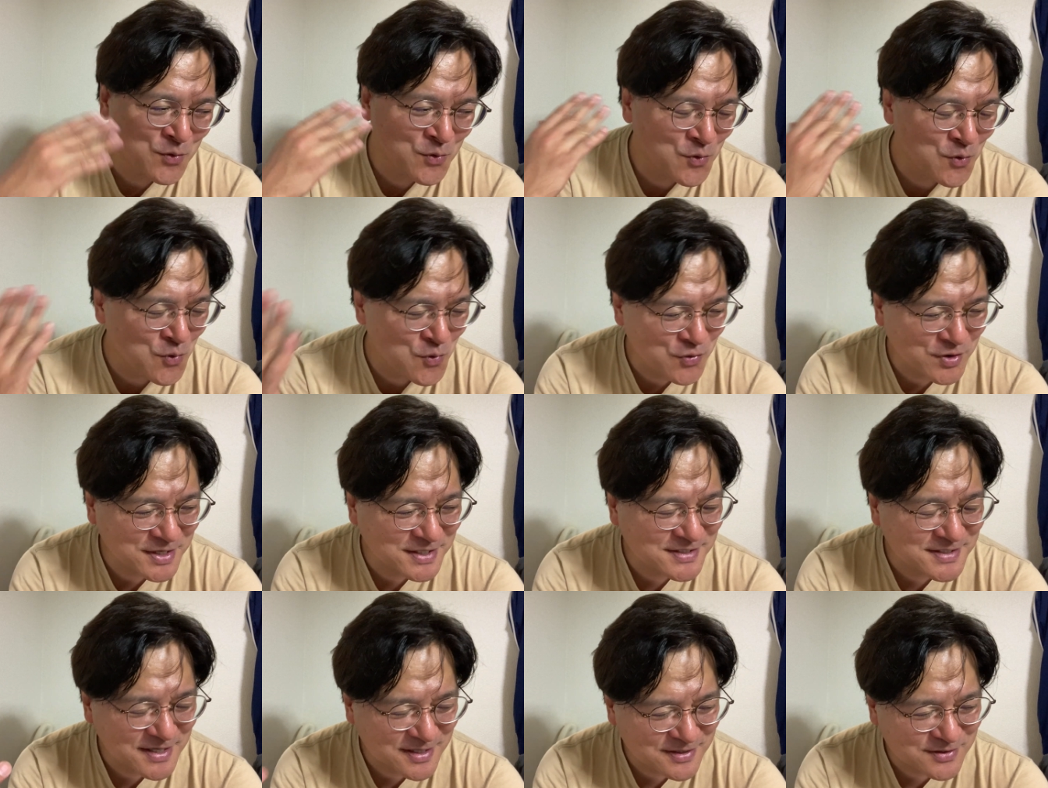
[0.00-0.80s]
大木
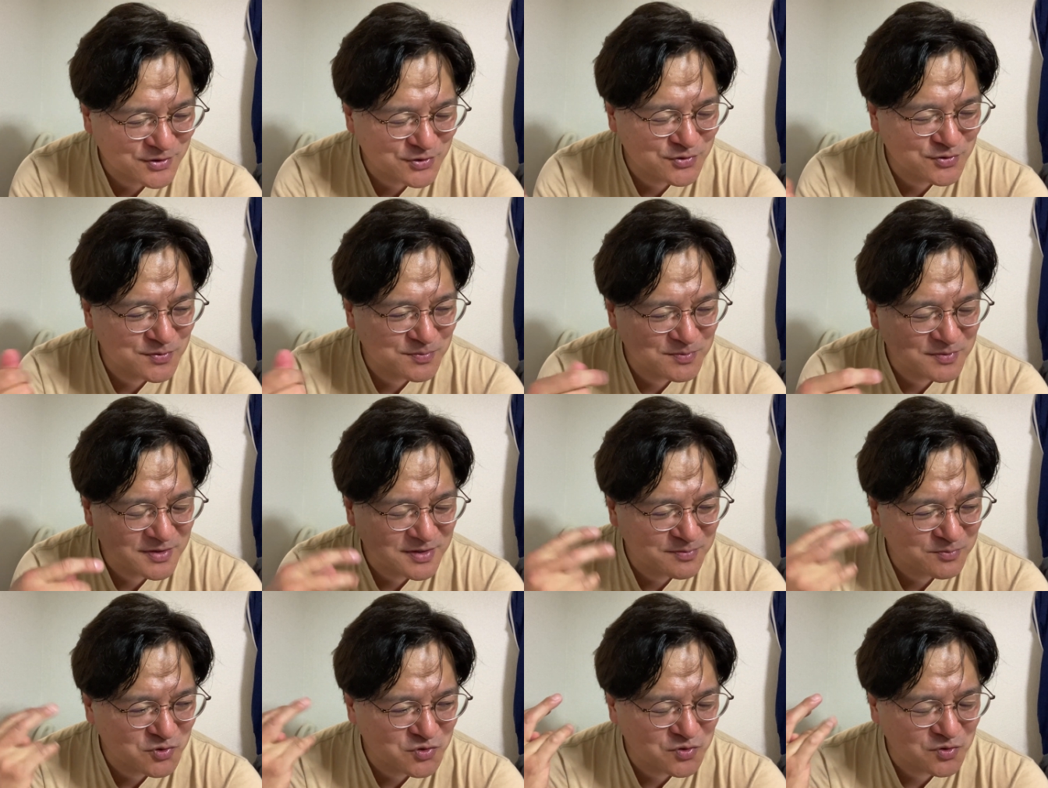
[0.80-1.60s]
さんっていう、
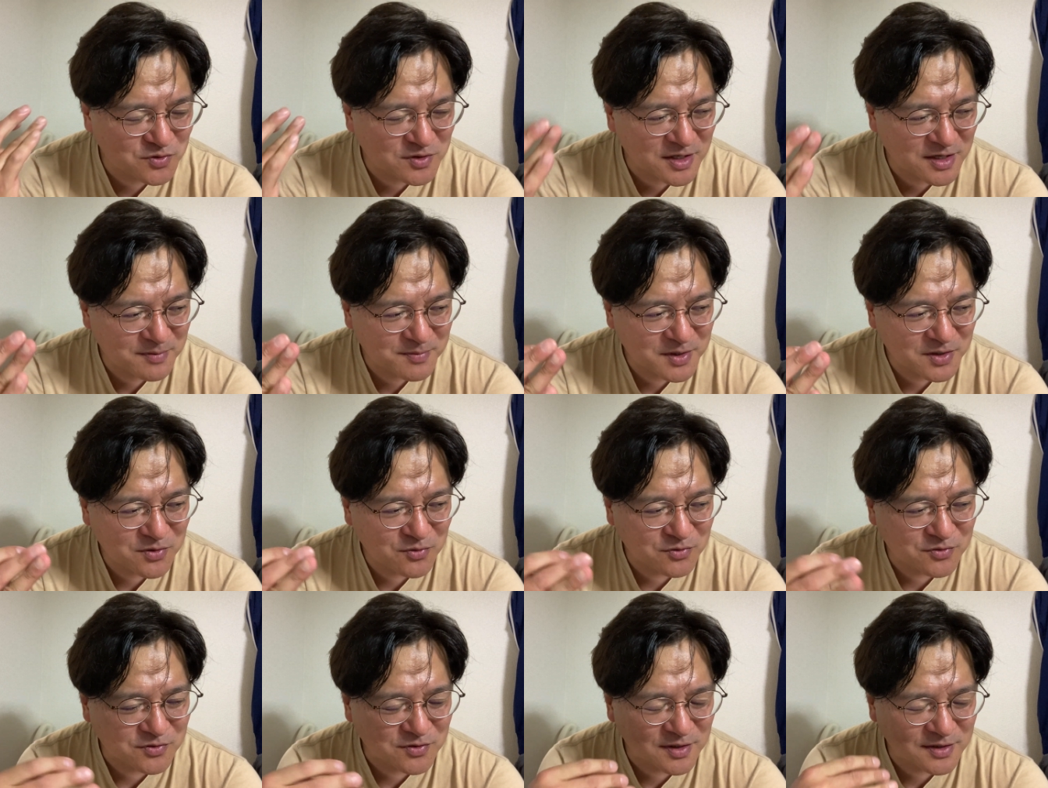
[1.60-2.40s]
もうちょっとテレビ
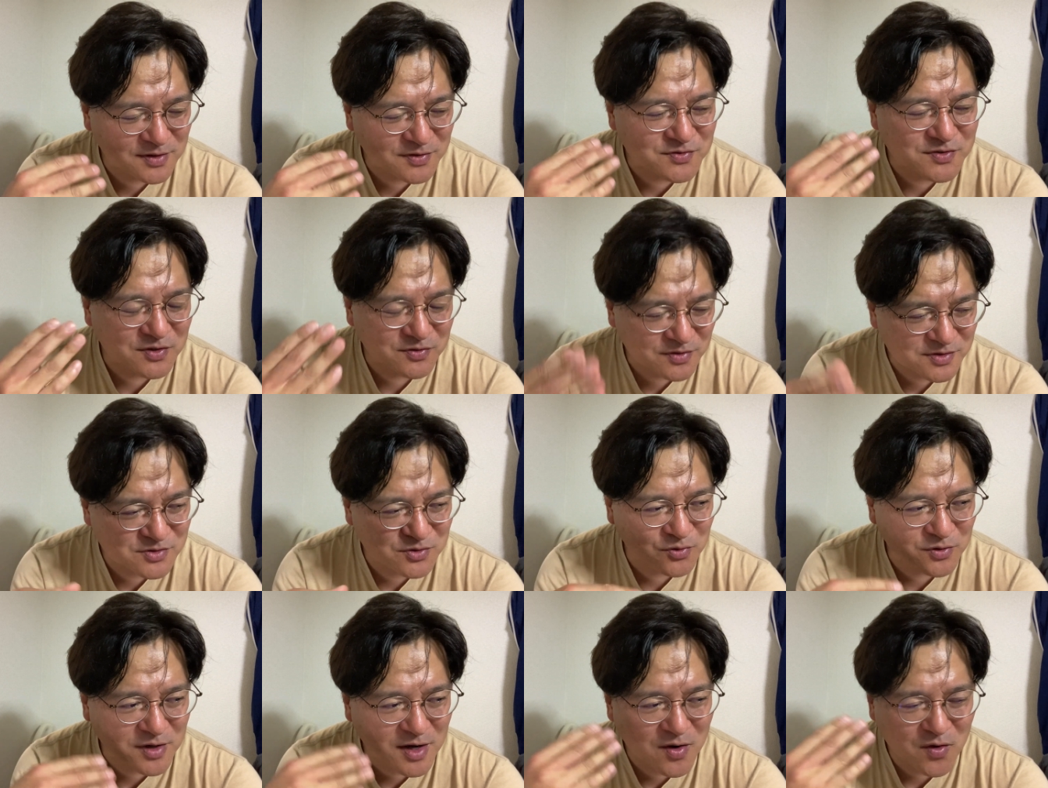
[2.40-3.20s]
局のアナウンサーのね、す
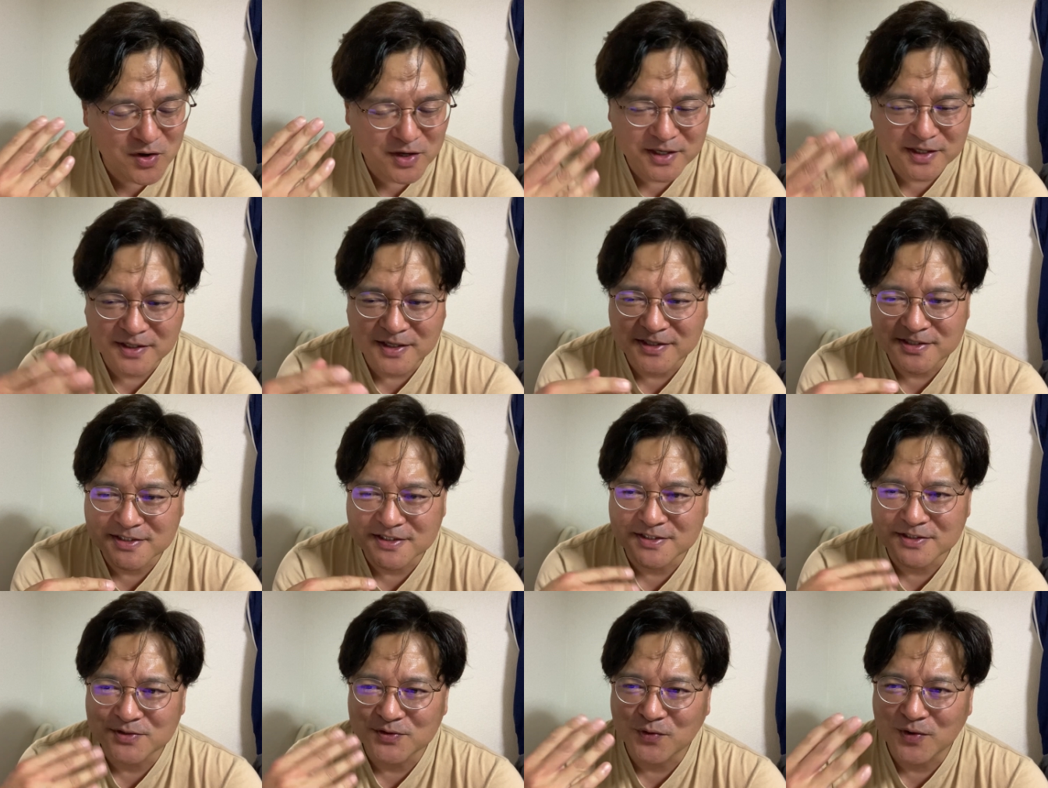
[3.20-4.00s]
ごい可愛いらし
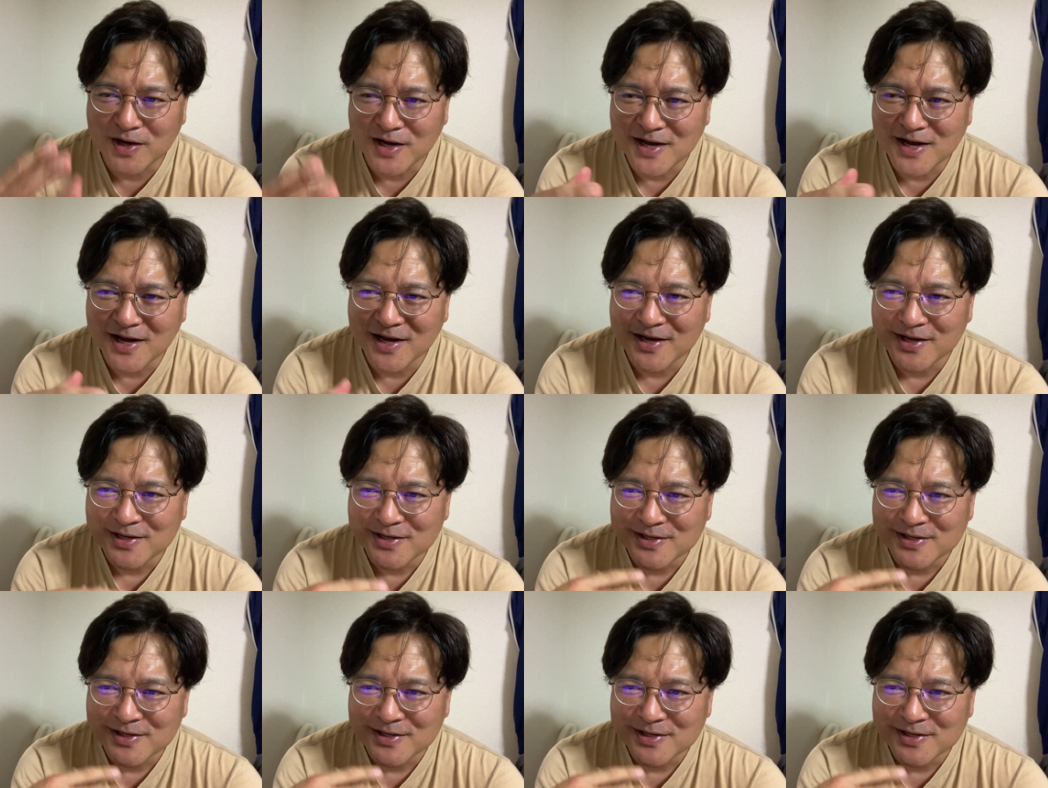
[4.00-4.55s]
い人が、